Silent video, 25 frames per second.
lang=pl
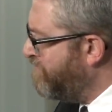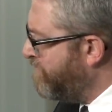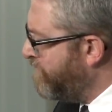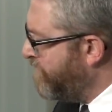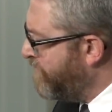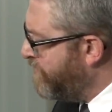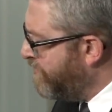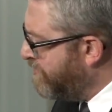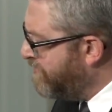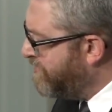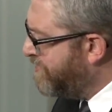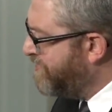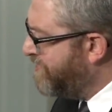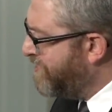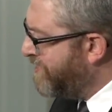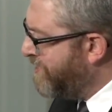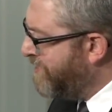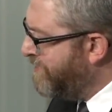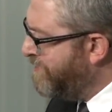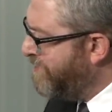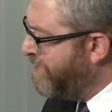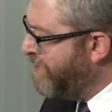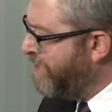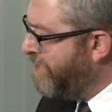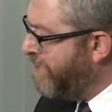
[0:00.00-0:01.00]

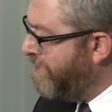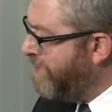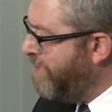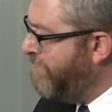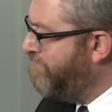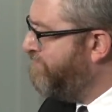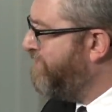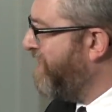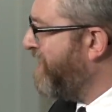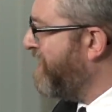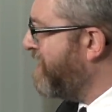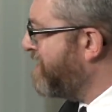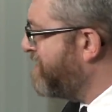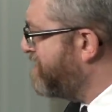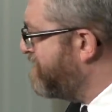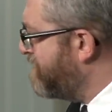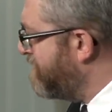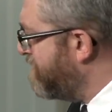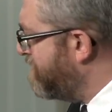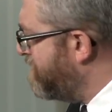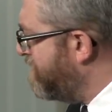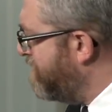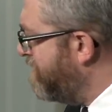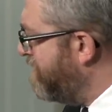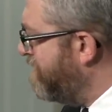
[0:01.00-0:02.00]
doktryny i praktyki